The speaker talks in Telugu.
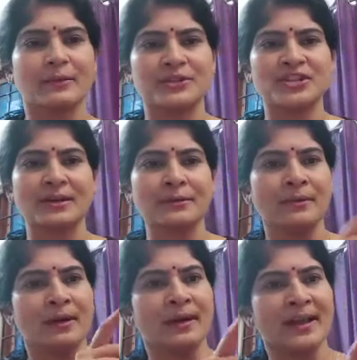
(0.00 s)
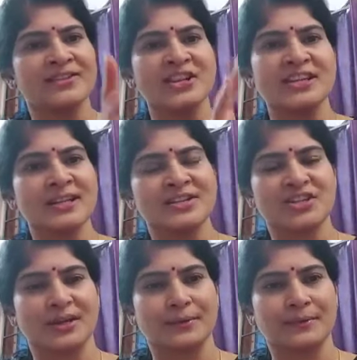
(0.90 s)
వచ్చారు ఇంజెక్షన్
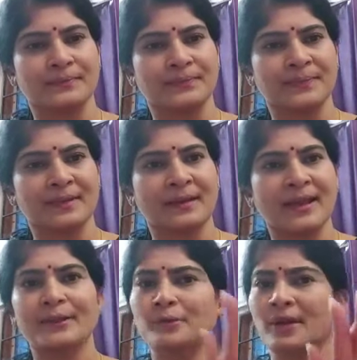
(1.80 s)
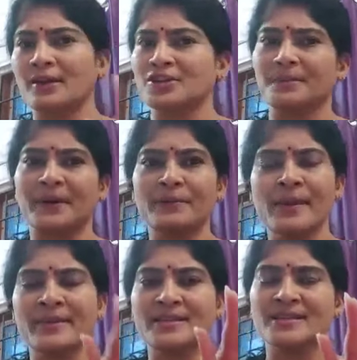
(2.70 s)
ఇచ్చారు ఏదో రేట్ చెప్పారు
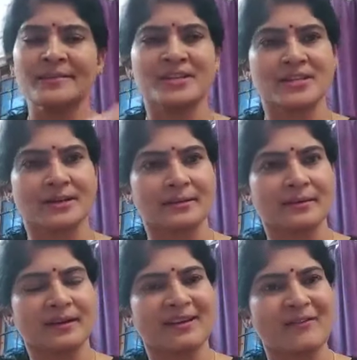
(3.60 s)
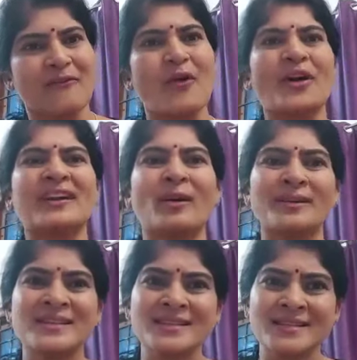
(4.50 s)
మేము ఇచ్చేసాం ఇచ్చి వాట్
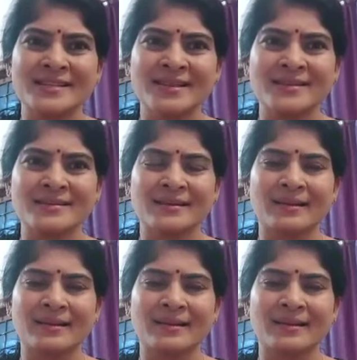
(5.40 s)
నాన్ సెన్స్ ఇస్ దిస్